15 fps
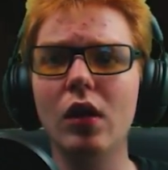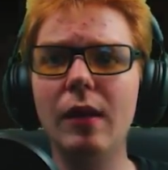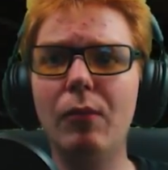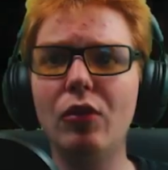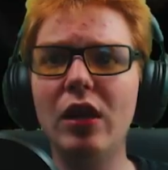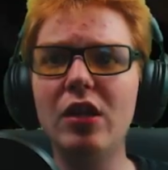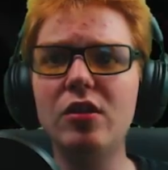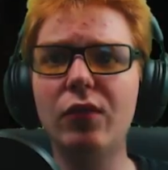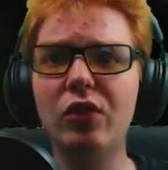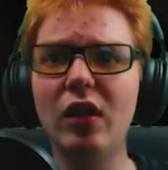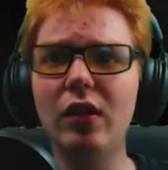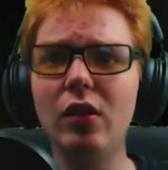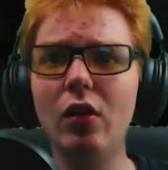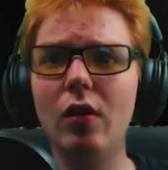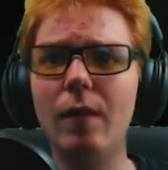I bodajże
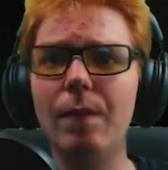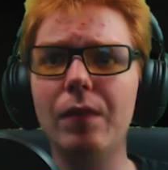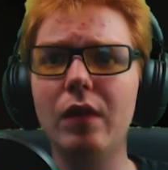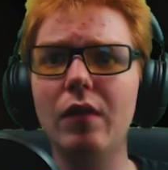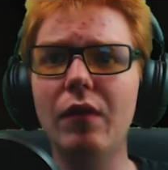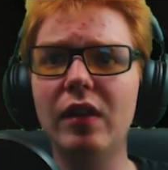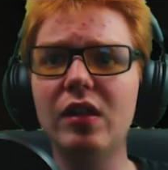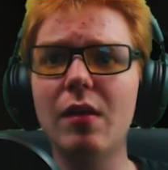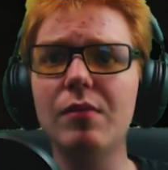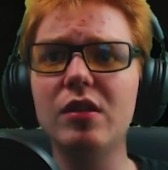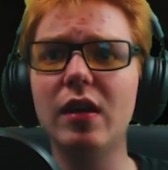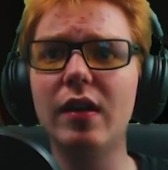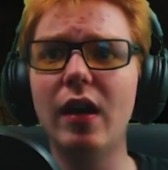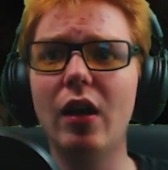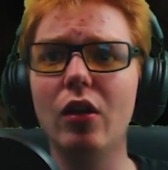wtedy wartaby
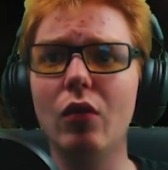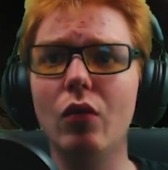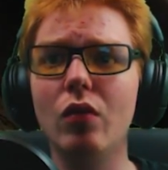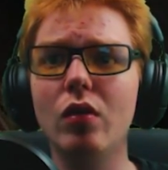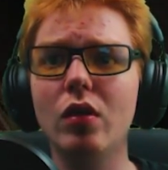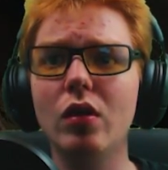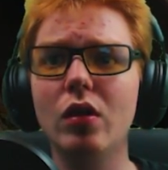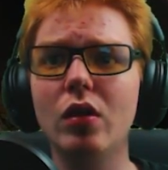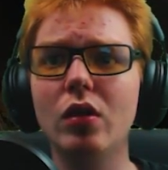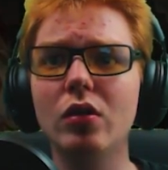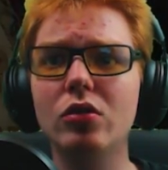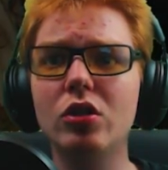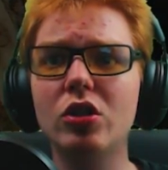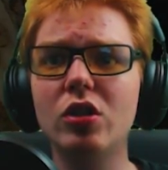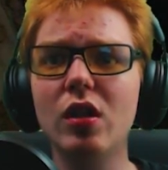zagrają.
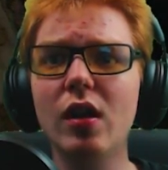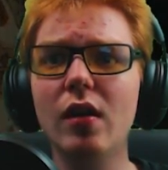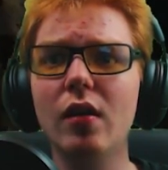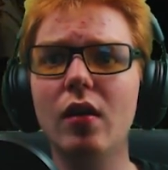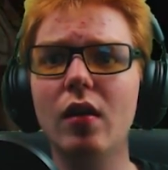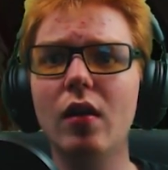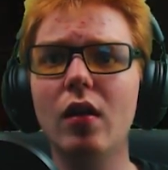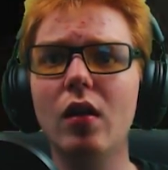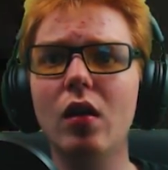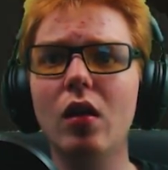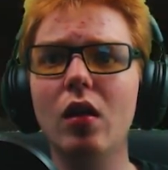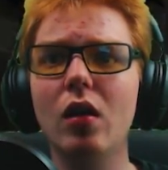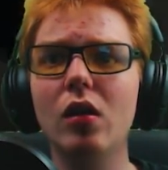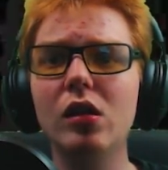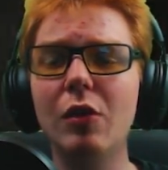Czyż nie?
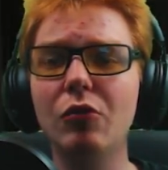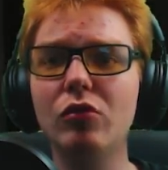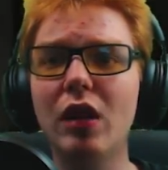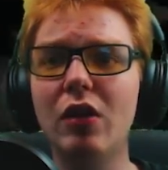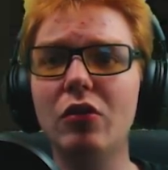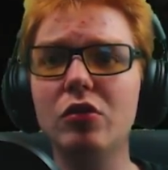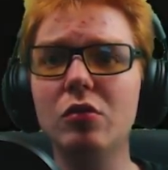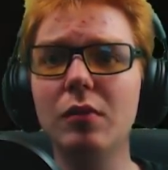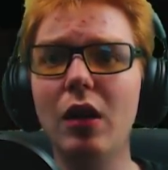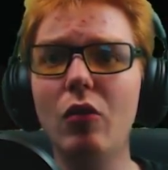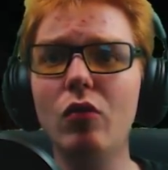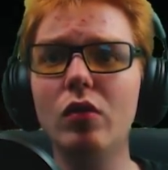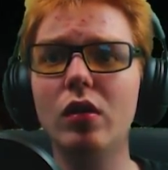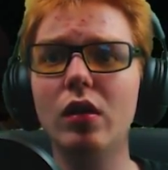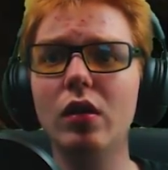Ja bym to tak
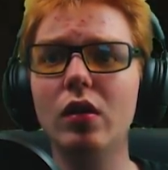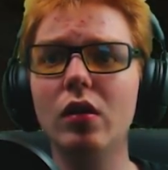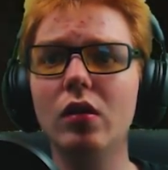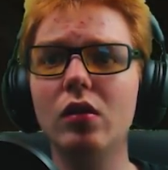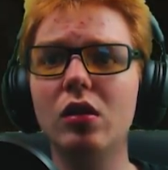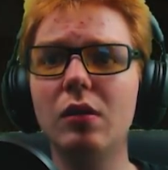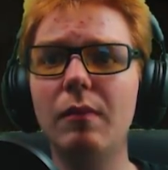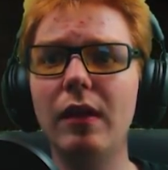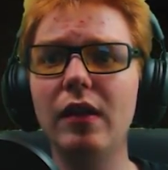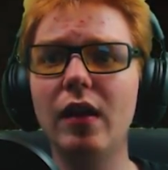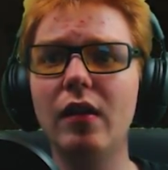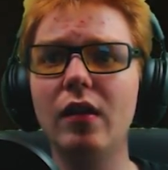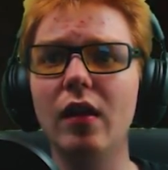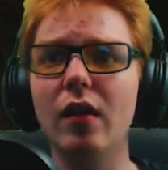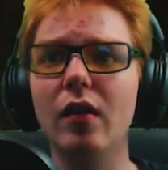rozumiał? E, chyba
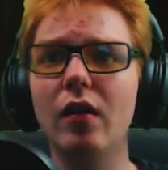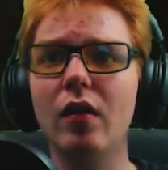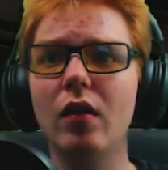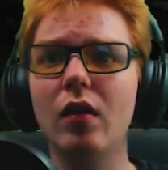jednak nie.